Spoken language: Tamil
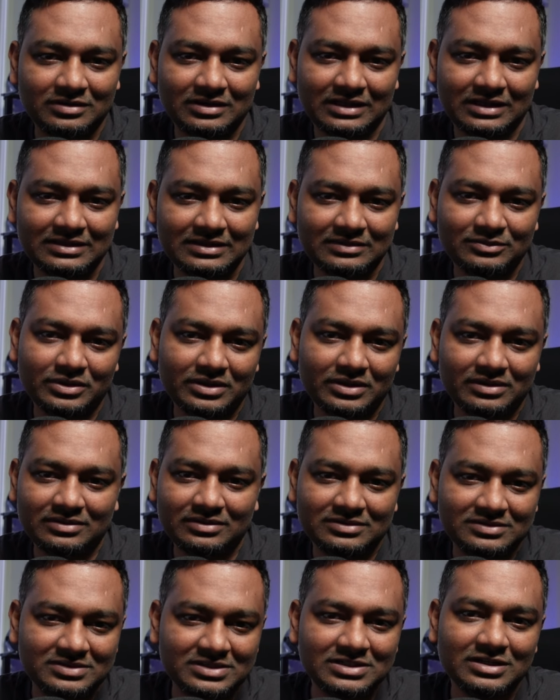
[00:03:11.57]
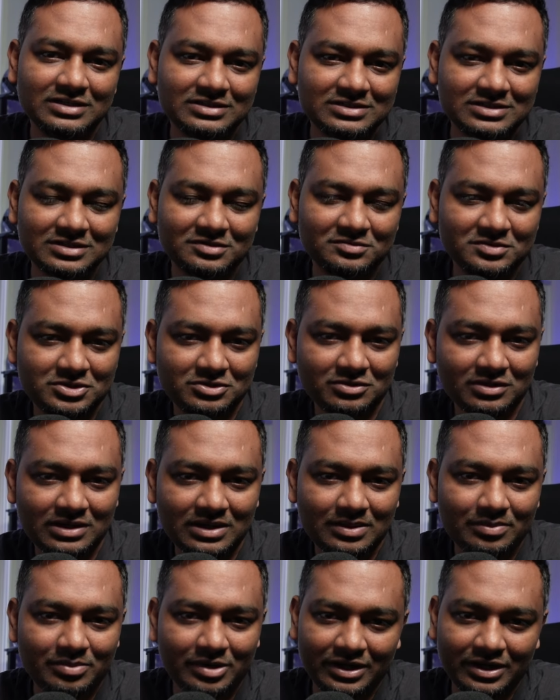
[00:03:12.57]
அந்த ஒரு சின்ன சின்ன விஷயம்
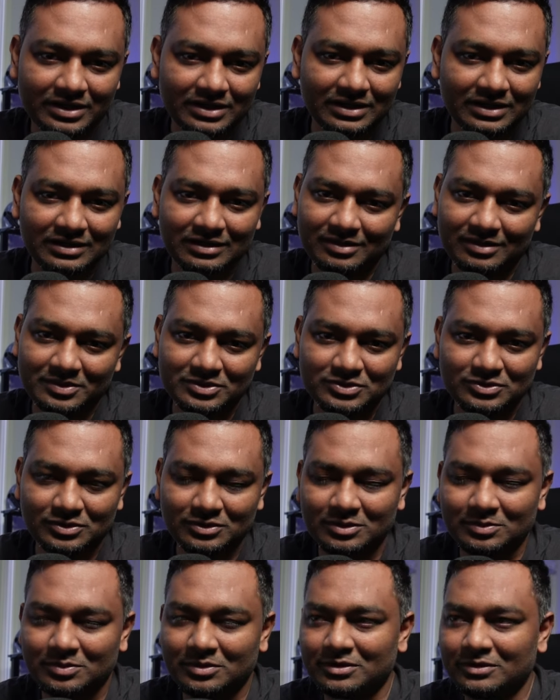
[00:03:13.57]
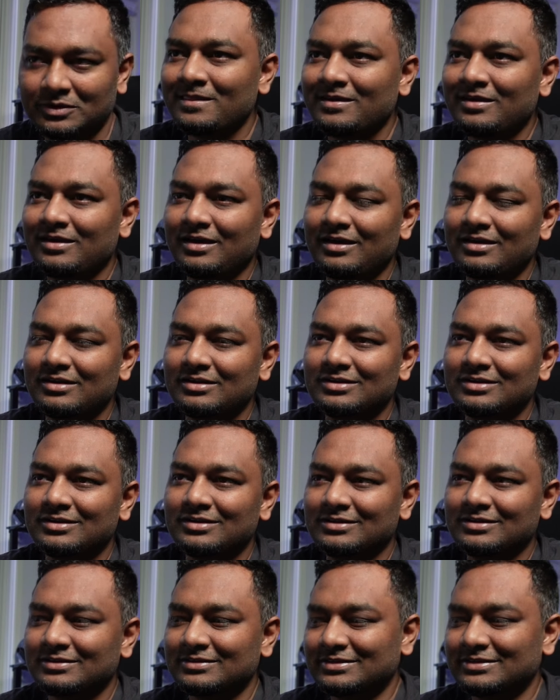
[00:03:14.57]
எல்லாம் பண்ணியிருக்கீங்களா அப்படின்னு சொல்லிட்டு பாருங்கள் அண்ட்
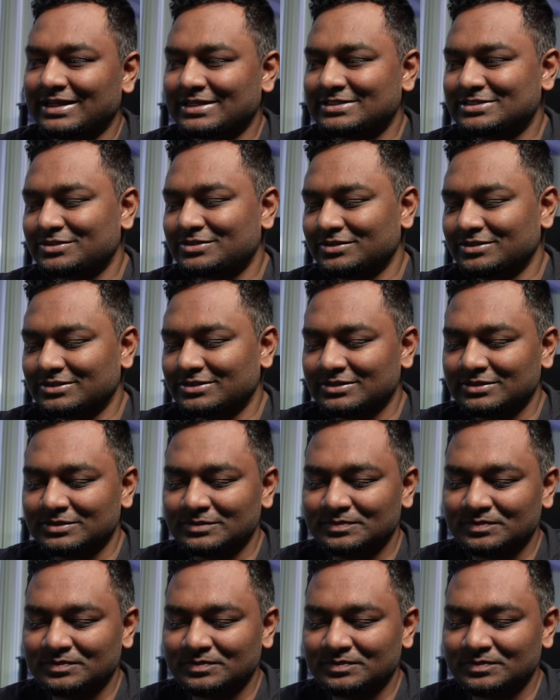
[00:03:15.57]
நெக்ஸ்ட்டு uh, வந்து